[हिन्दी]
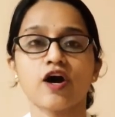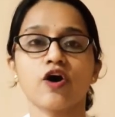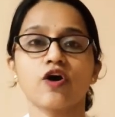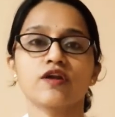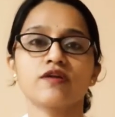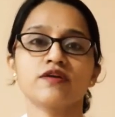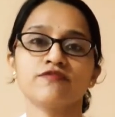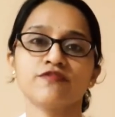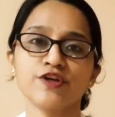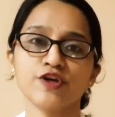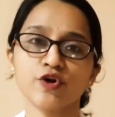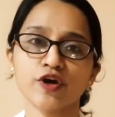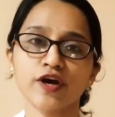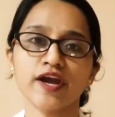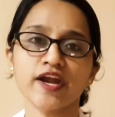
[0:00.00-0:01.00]
और वीडियो
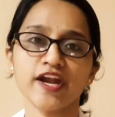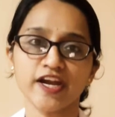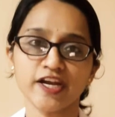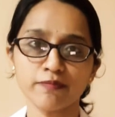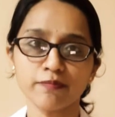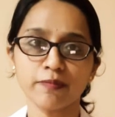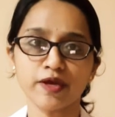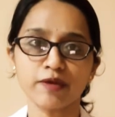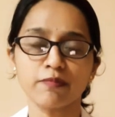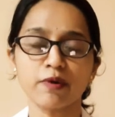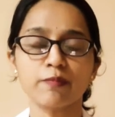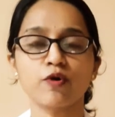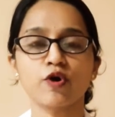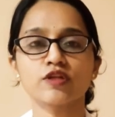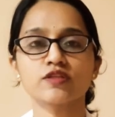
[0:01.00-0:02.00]
के एंड में
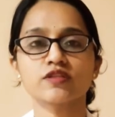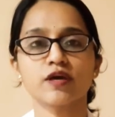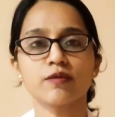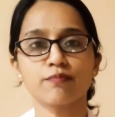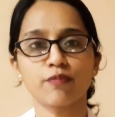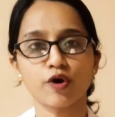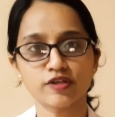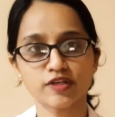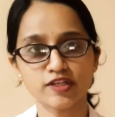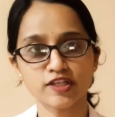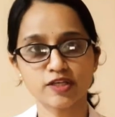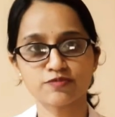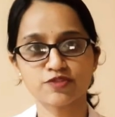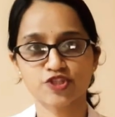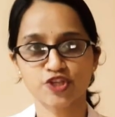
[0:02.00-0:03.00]
मैं बहुत इम्पॉर्टेंट
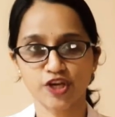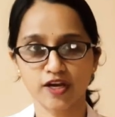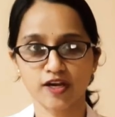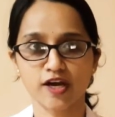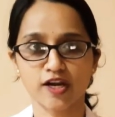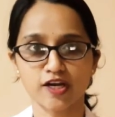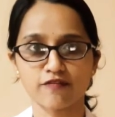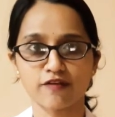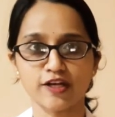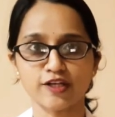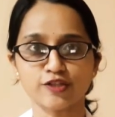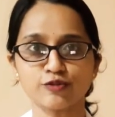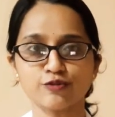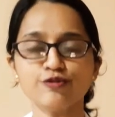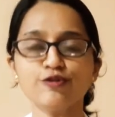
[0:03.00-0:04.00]
टिप्स शेयर करने वाली
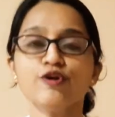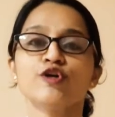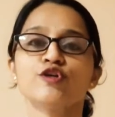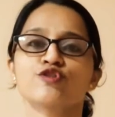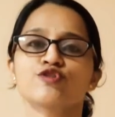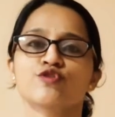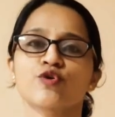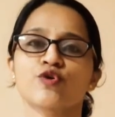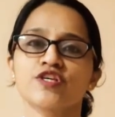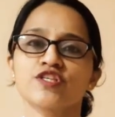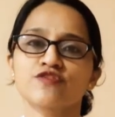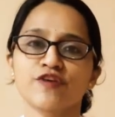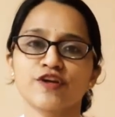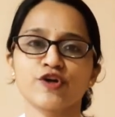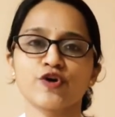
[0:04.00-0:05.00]
हूँ सो इस
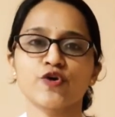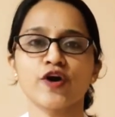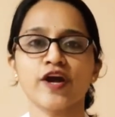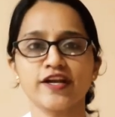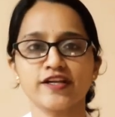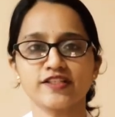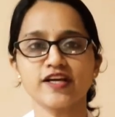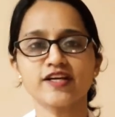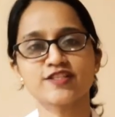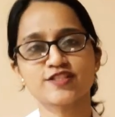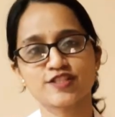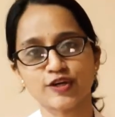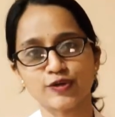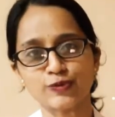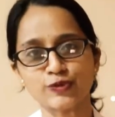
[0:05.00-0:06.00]
वीडियो को एंड तक
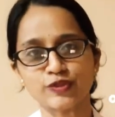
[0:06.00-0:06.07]
ज़रूर